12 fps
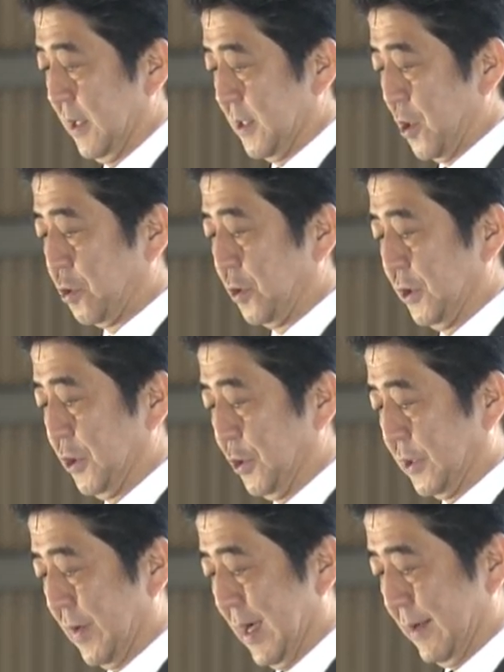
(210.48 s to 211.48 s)
諸君にお
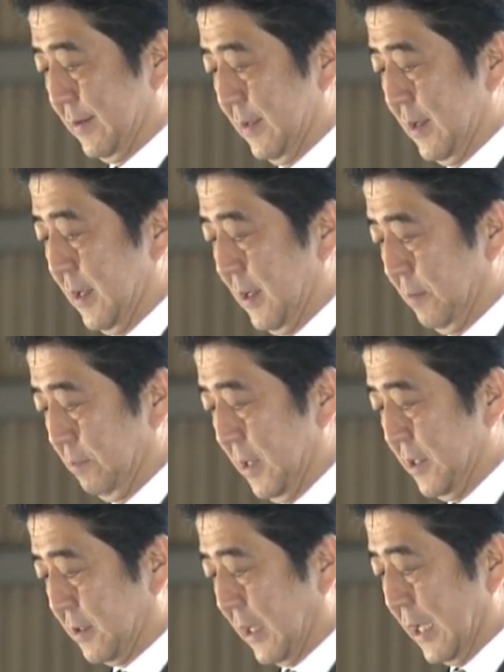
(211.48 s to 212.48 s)
いては
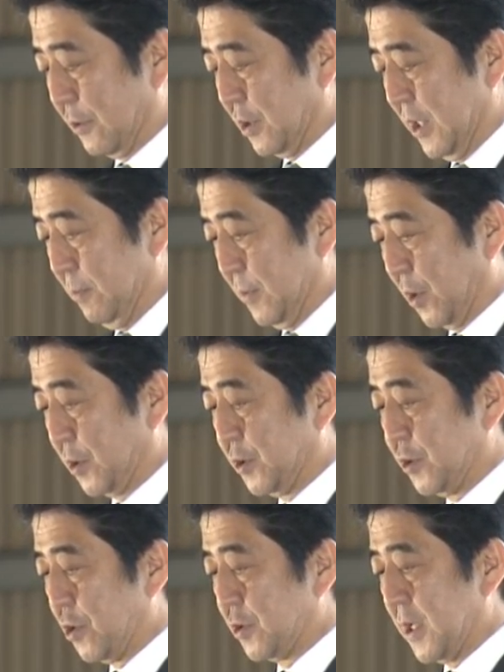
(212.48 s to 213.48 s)
自らの任務の
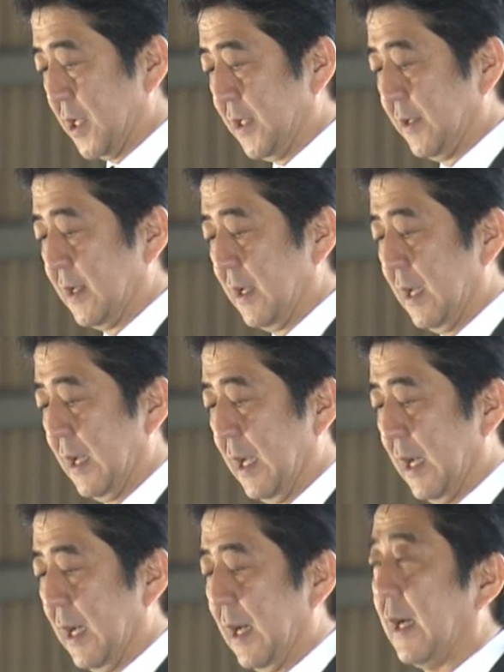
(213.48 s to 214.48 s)
重要性に
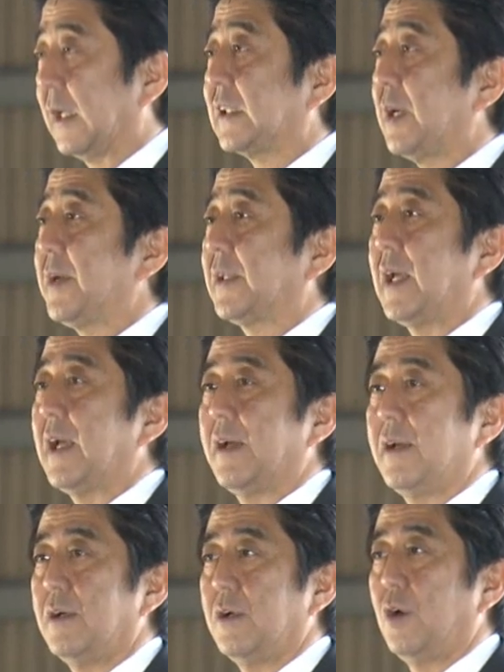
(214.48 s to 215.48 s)
改めて
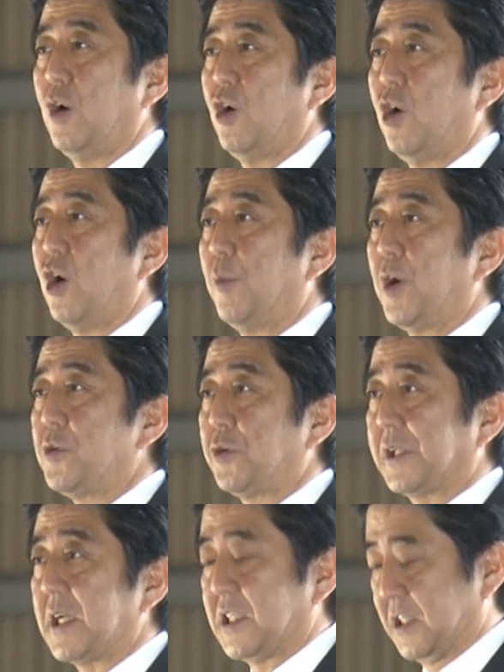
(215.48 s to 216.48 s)
思いを
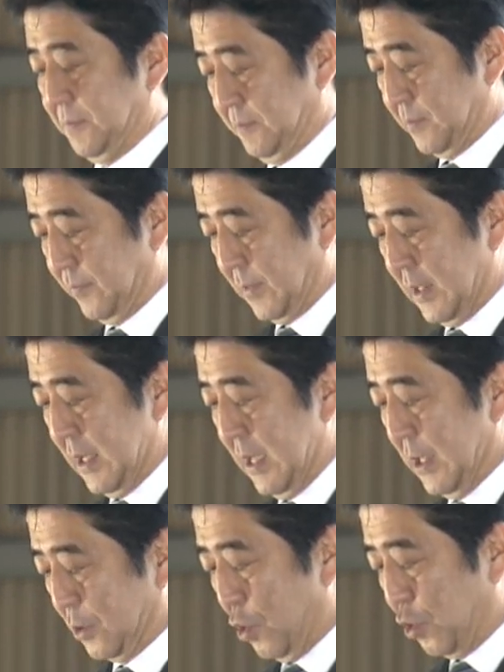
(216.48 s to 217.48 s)
いたし
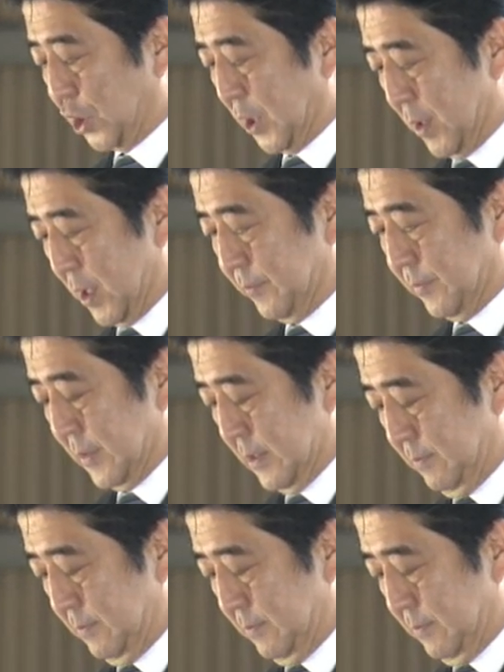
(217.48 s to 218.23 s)
今後とも